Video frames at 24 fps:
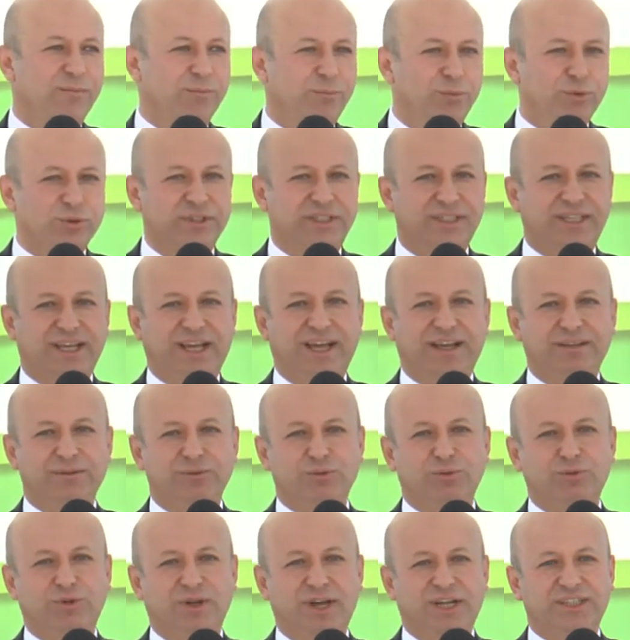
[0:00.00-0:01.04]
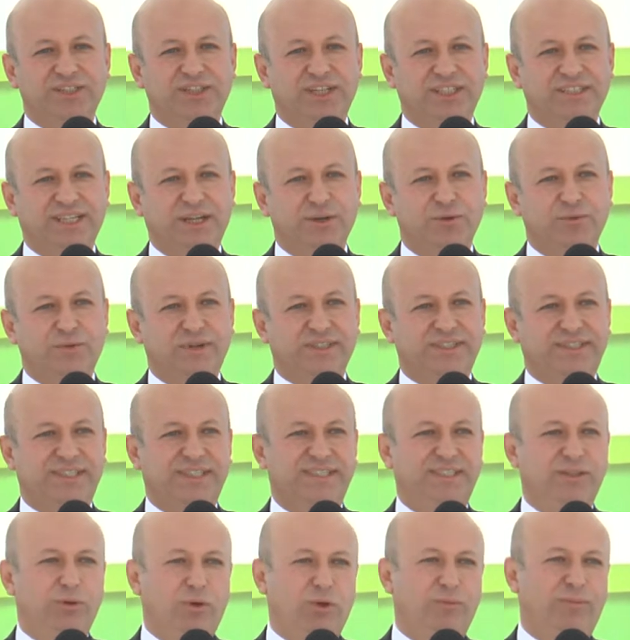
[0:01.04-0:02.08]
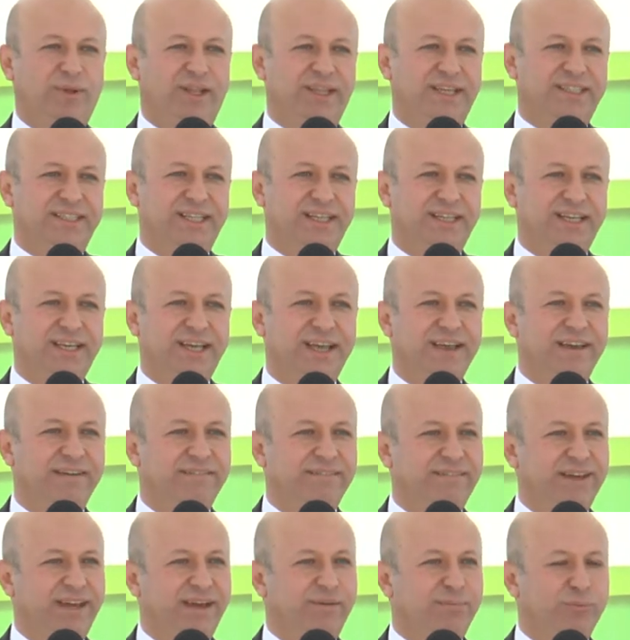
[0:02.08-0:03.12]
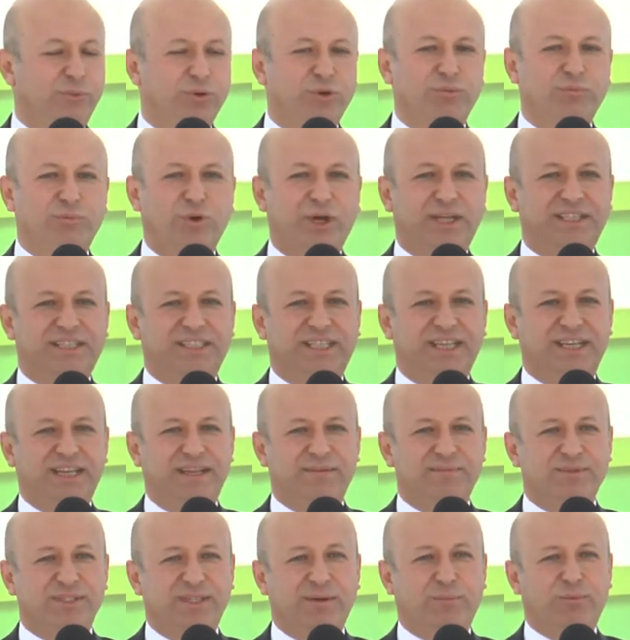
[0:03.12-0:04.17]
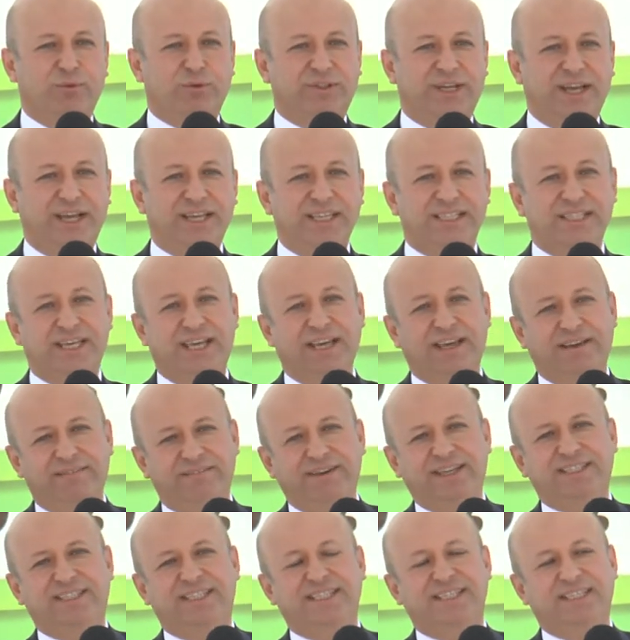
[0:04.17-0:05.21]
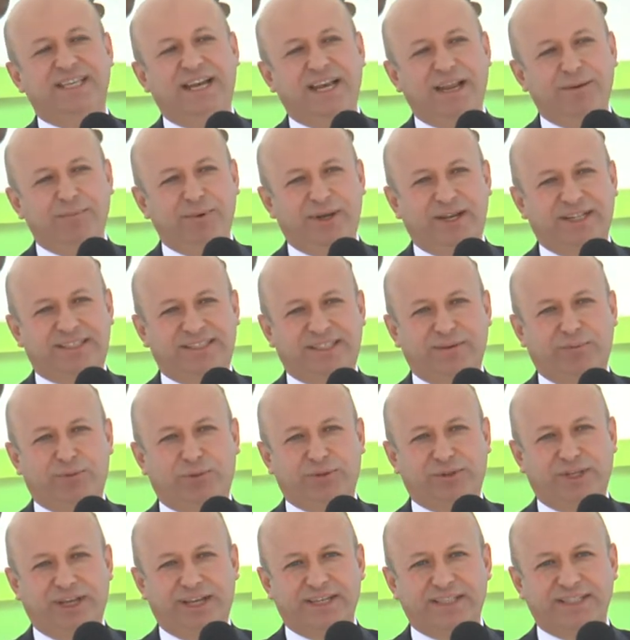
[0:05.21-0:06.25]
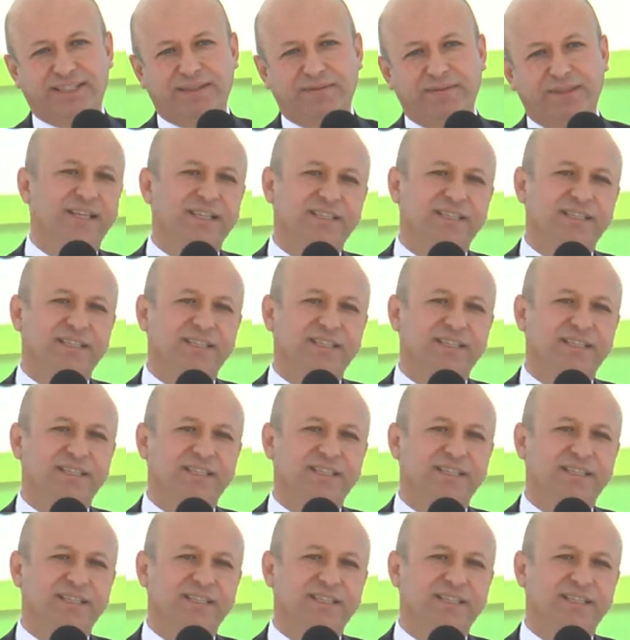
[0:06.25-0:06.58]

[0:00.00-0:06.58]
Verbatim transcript: Burada da Nuh Naci Yazgan Üniversitesi'nde olmalıydık ve bugün bu etkinliğimizde buradayız ve sizlerle birlikte buradayız.